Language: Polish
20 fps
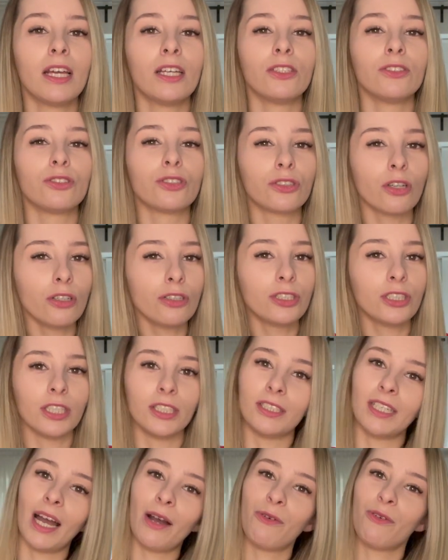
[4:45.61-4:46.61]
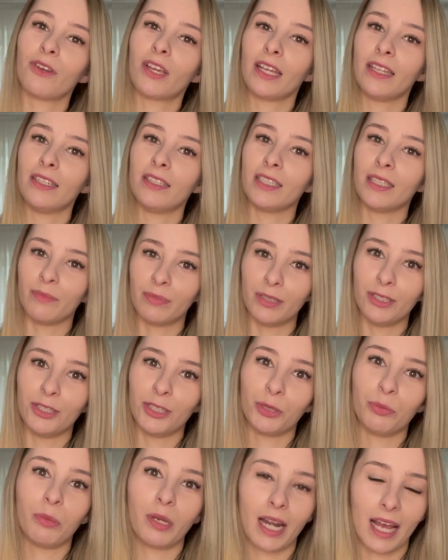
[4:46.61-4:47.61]
co się działo, kiedy nie
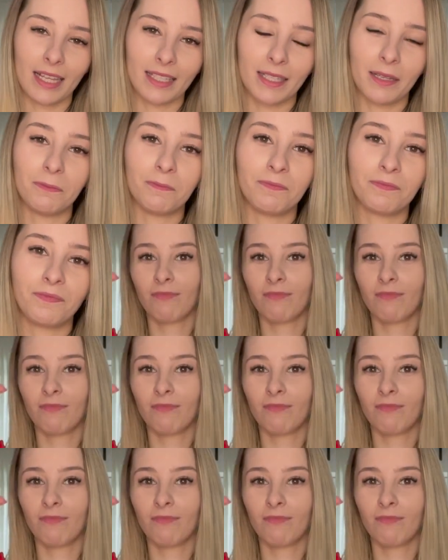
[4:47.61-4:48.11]
byliśmy razem